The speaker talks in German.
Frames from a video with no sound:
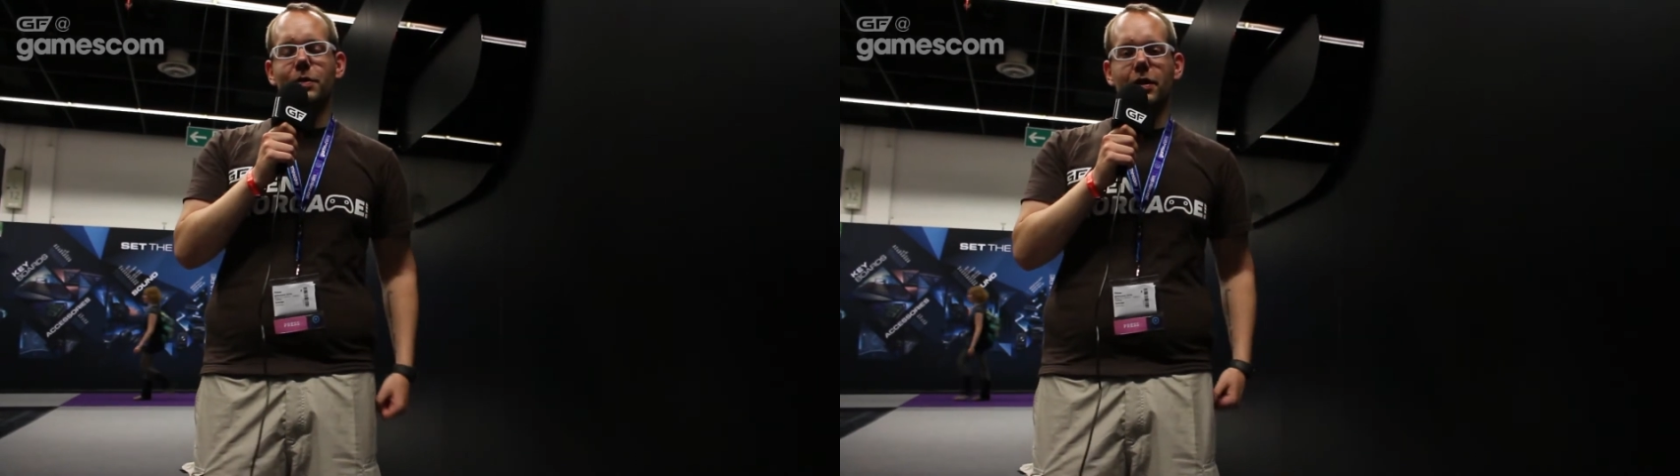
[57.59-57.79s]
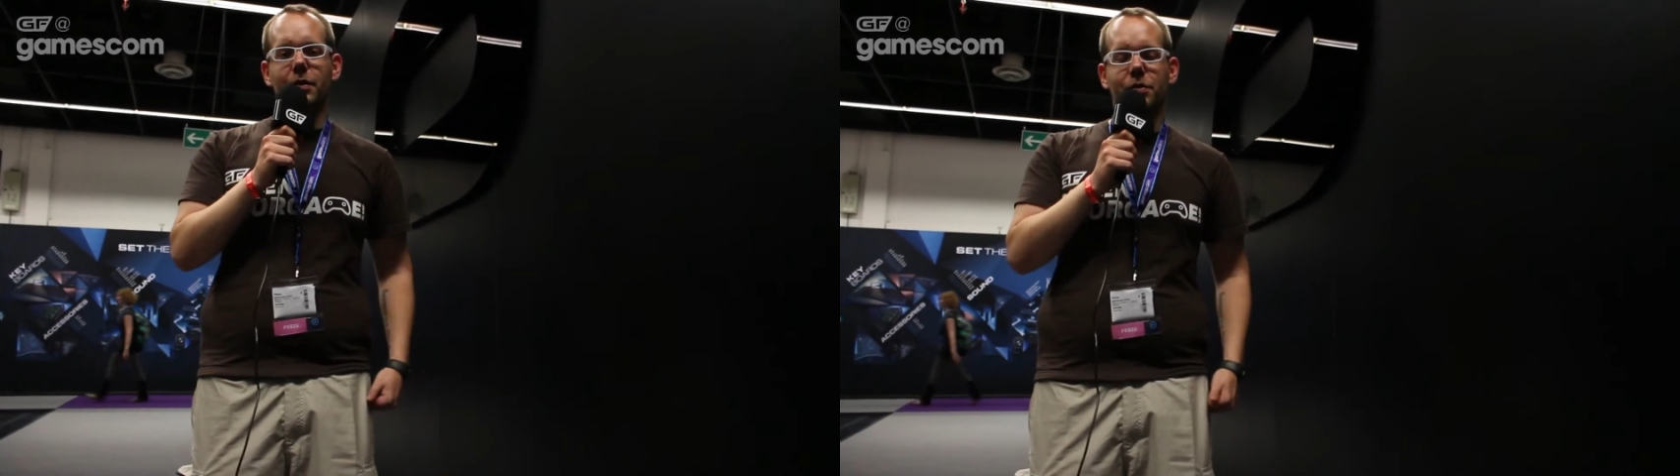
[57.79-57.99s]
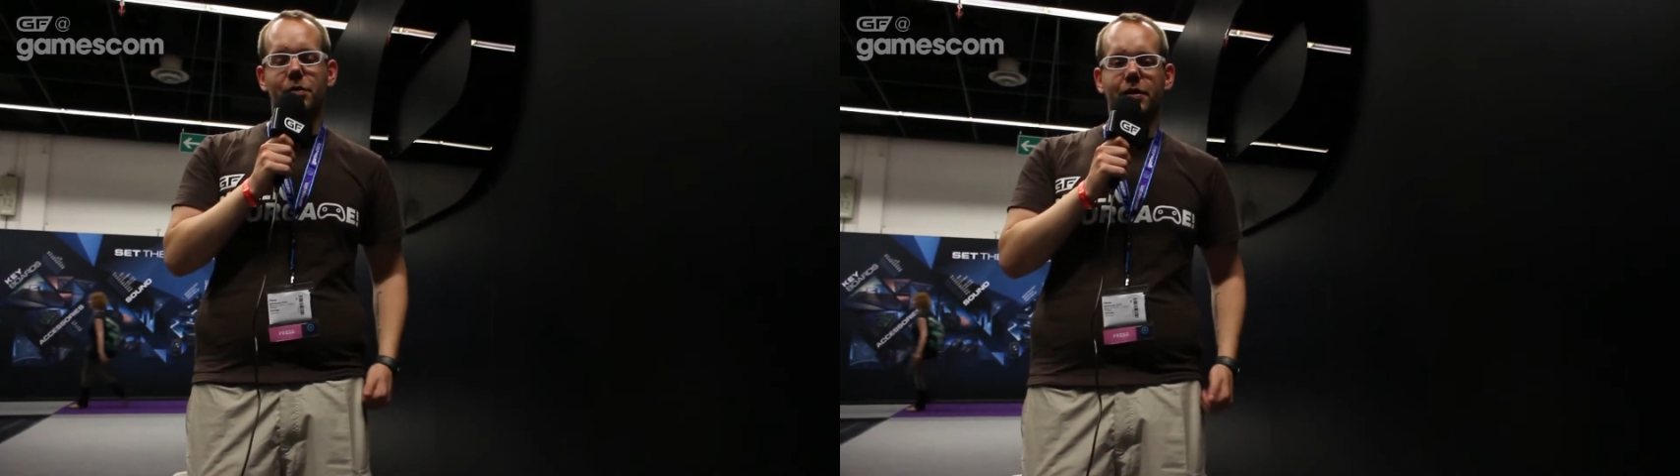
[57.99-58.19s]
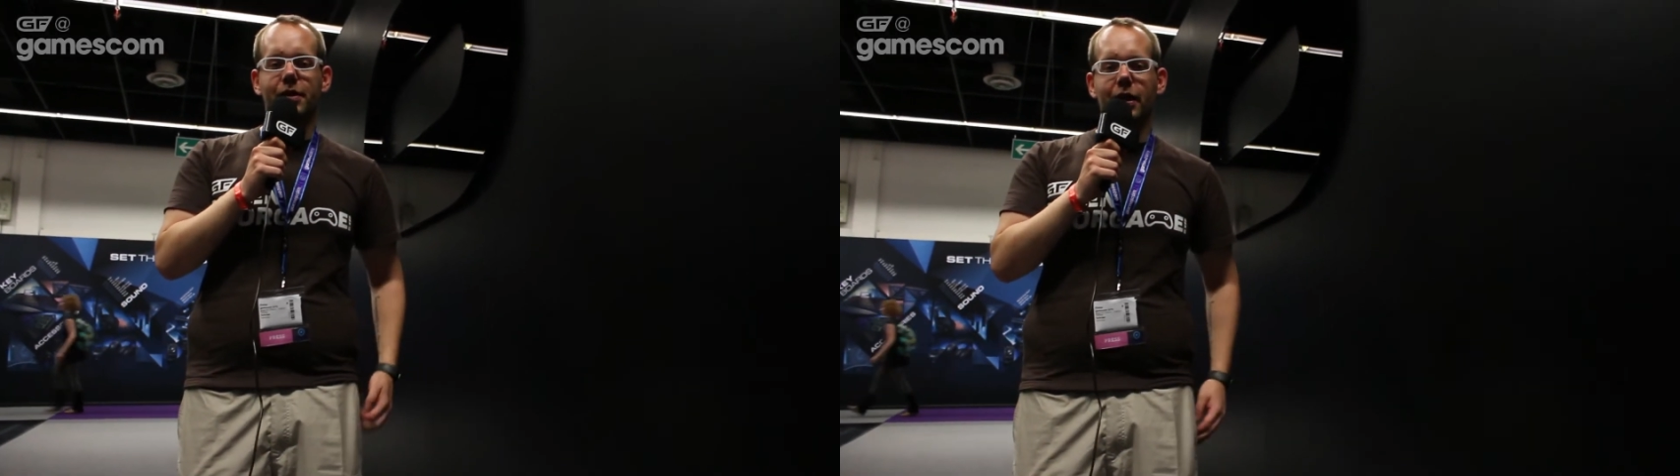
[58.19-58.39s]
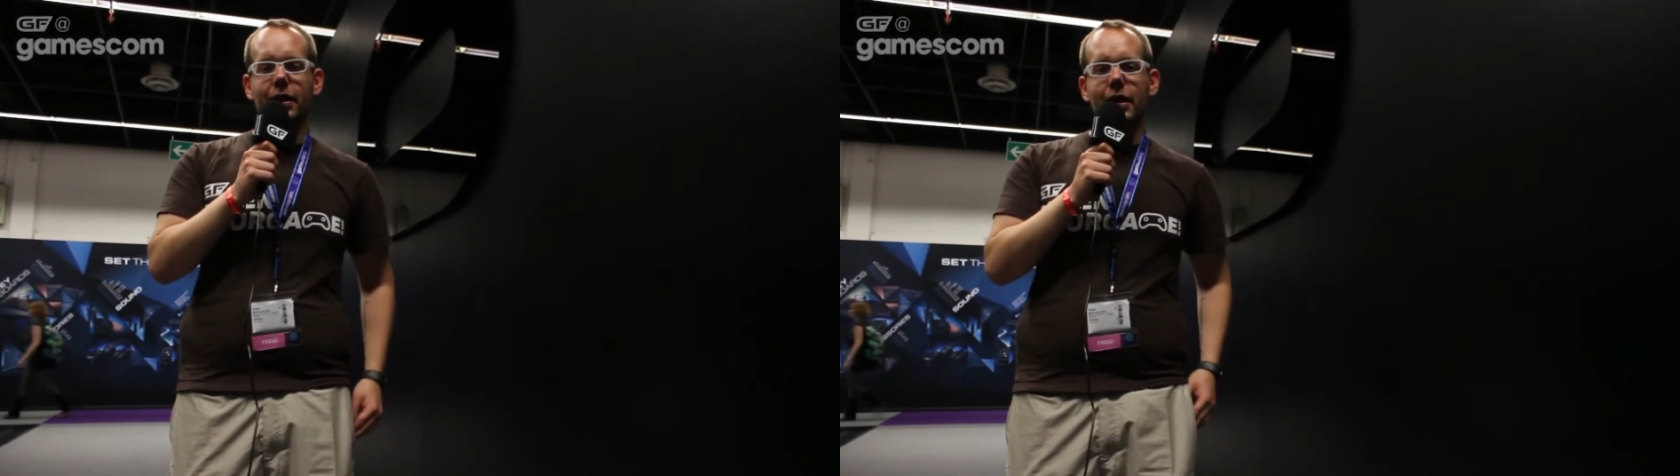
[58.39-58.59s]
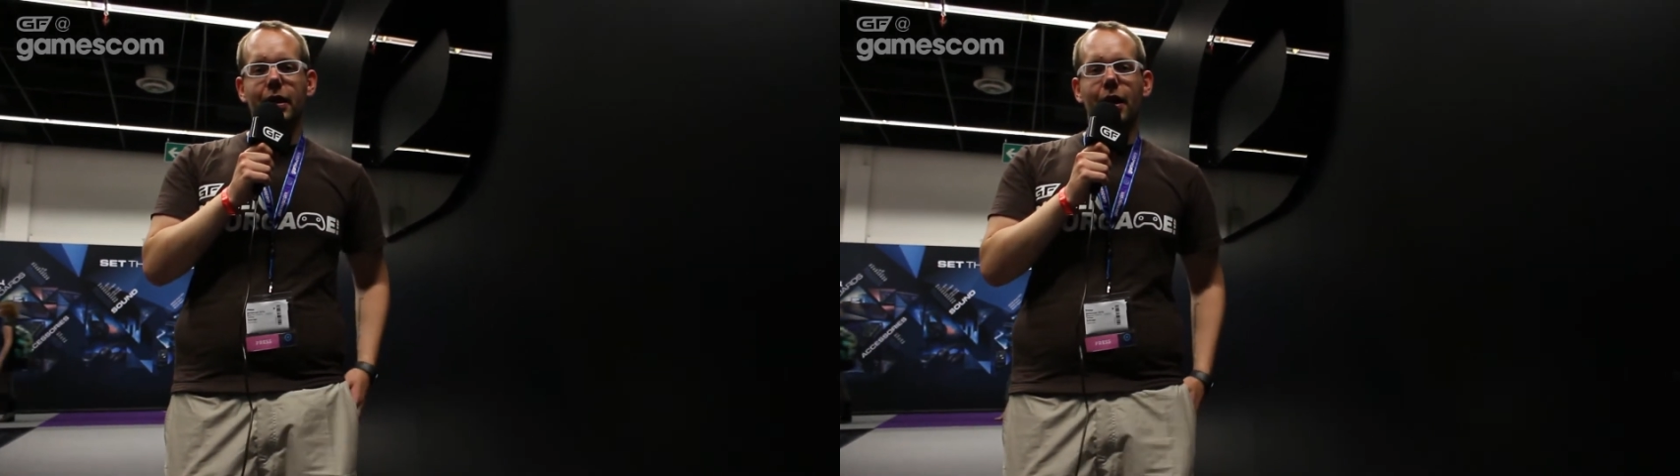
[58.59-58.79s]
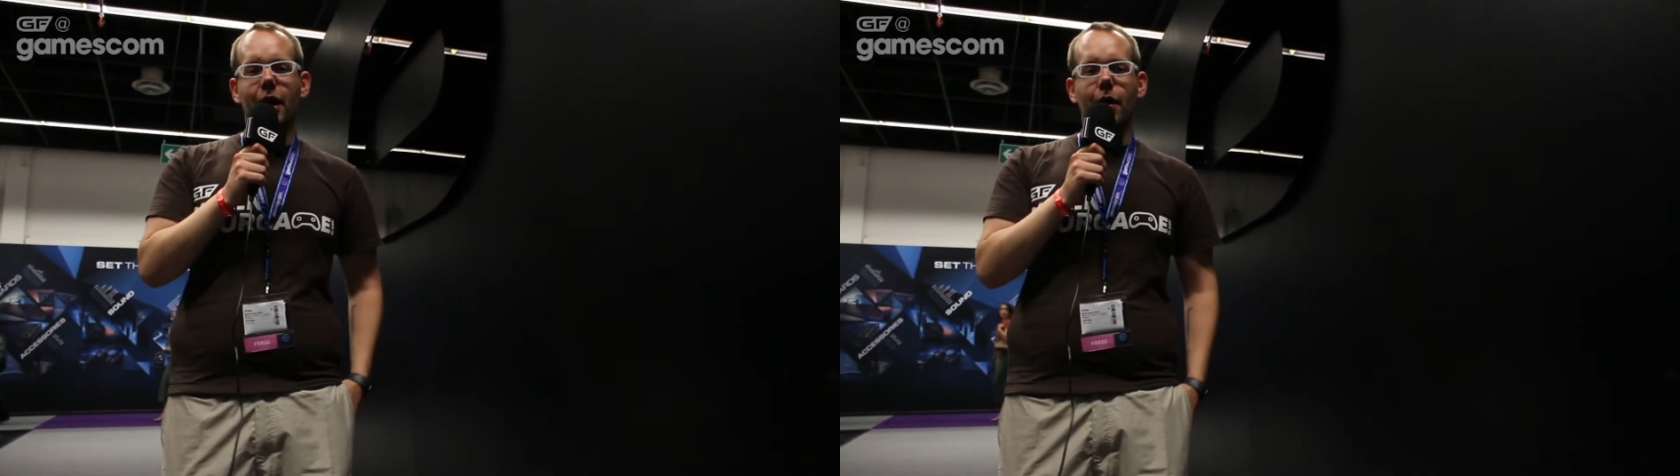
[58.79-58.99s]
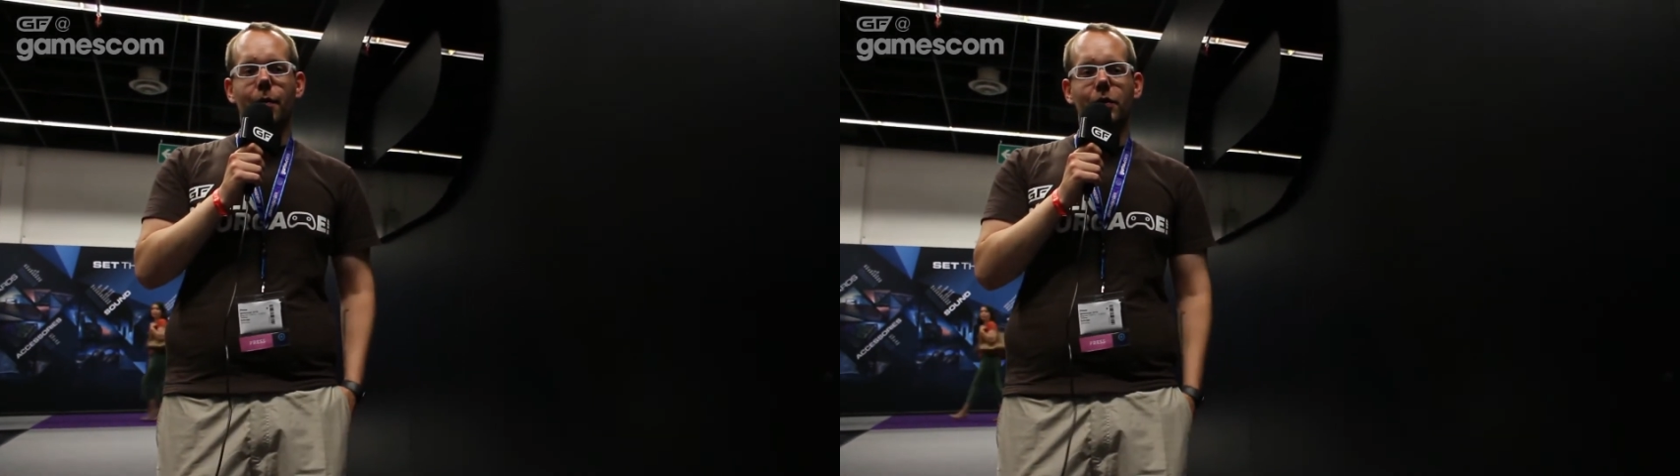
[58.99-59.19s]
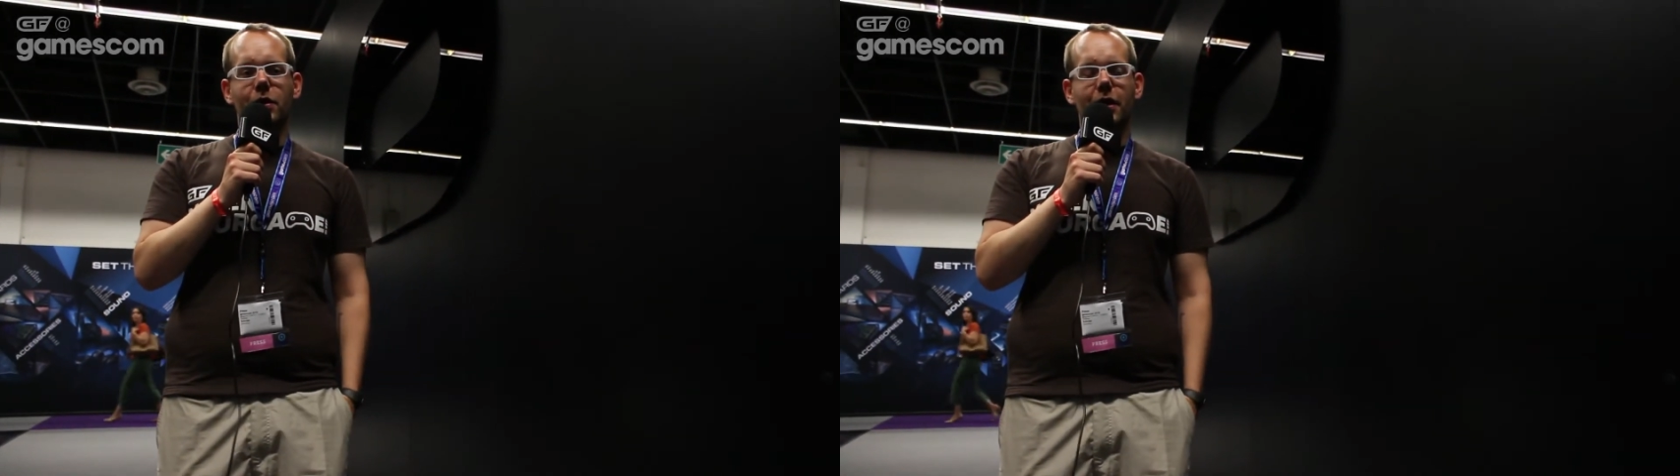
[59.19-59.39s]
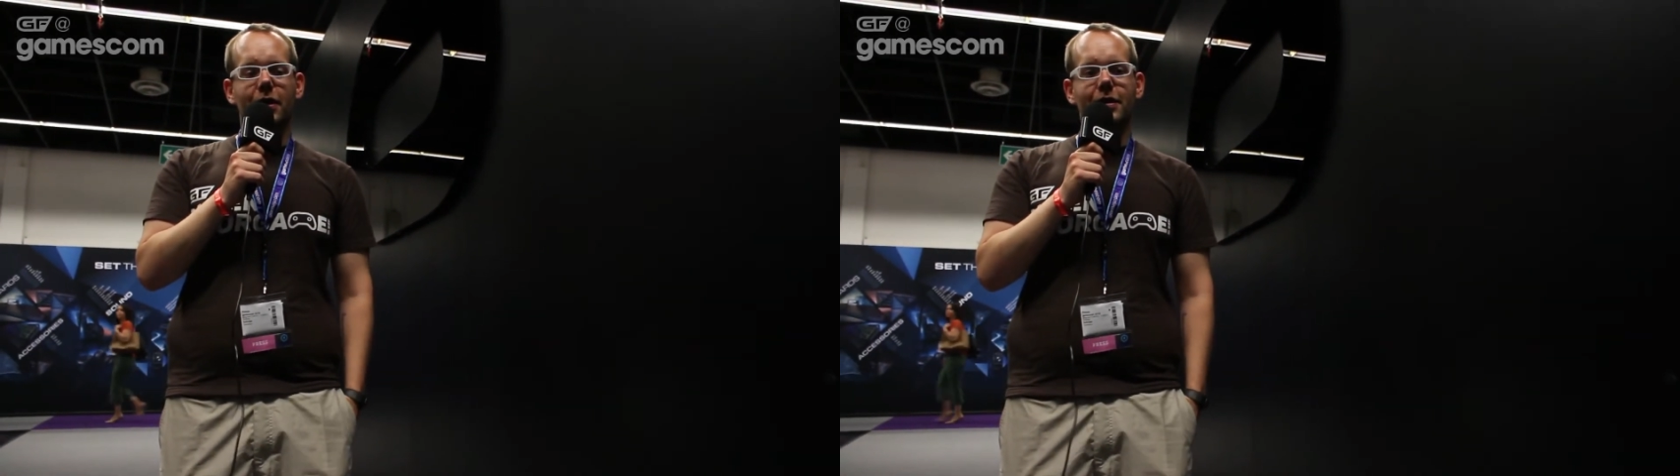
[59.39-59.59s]
Spielerlebnis, muss ich sagen,
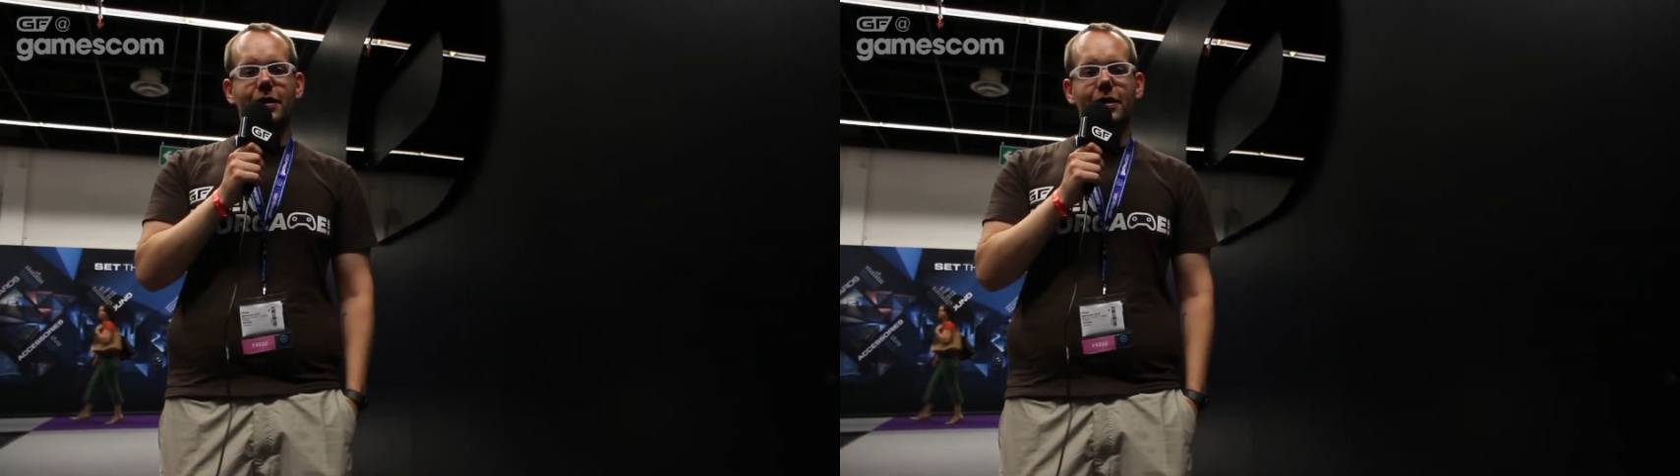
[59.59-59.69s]
ähm, da dass